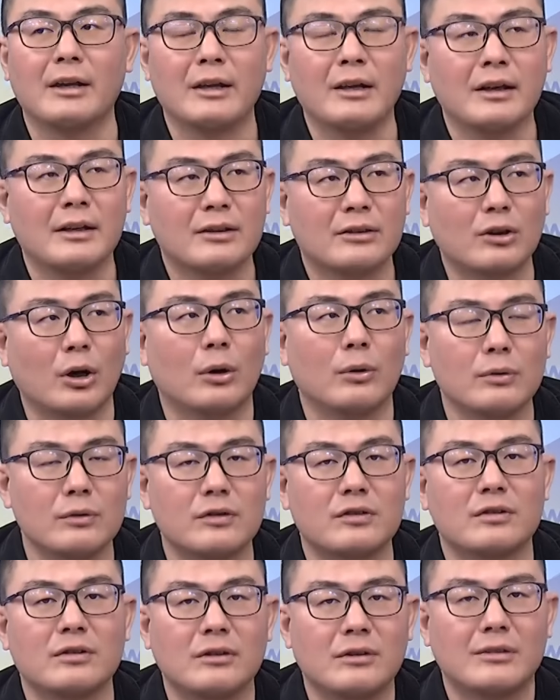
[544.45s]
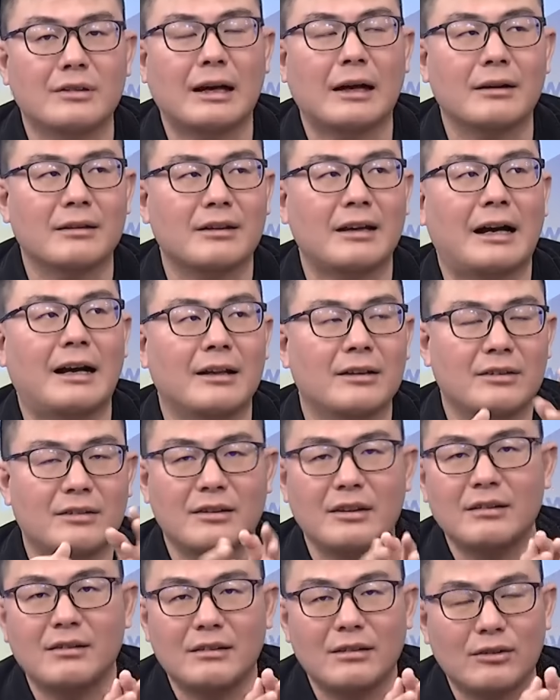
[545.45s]
嗯，都是张家
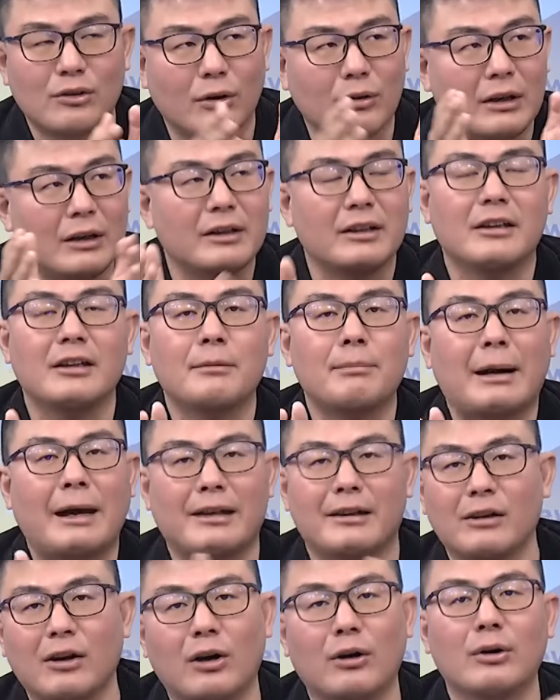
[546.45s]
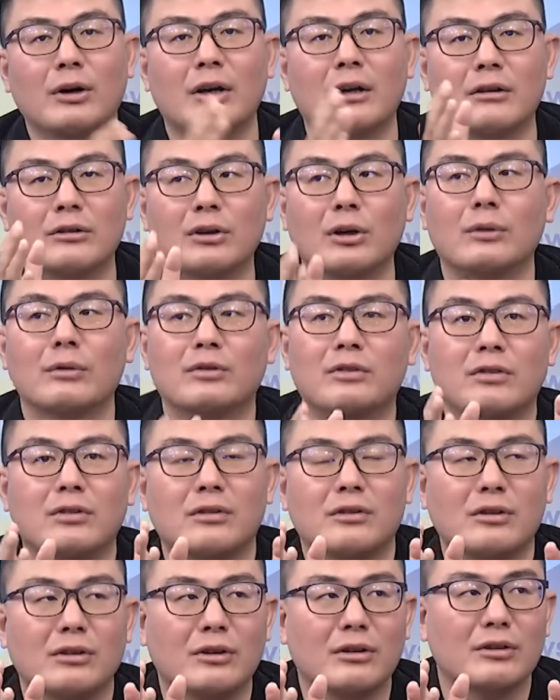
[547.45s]
进从二零一八以后都
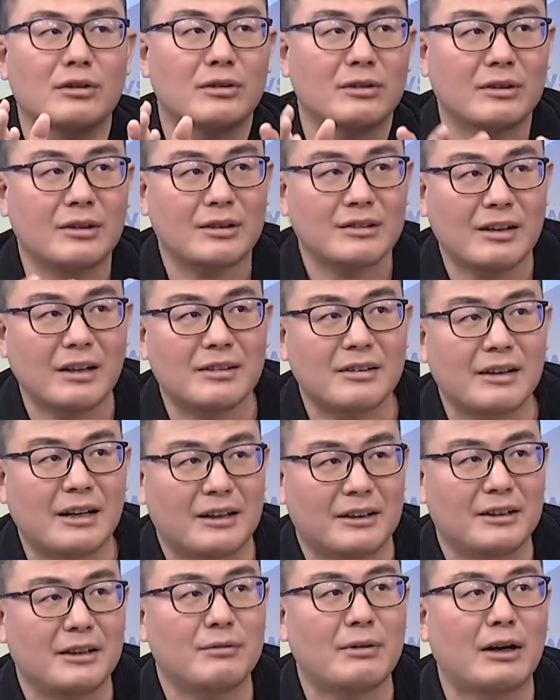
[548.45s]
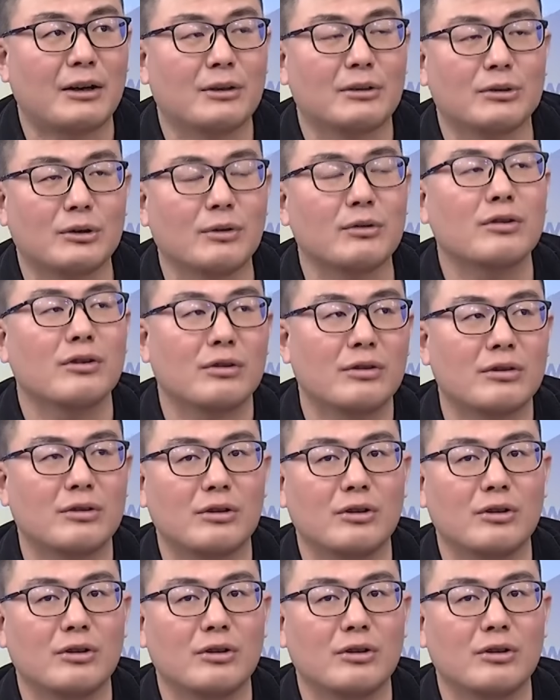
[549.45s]
是这在这两个地方哦，都是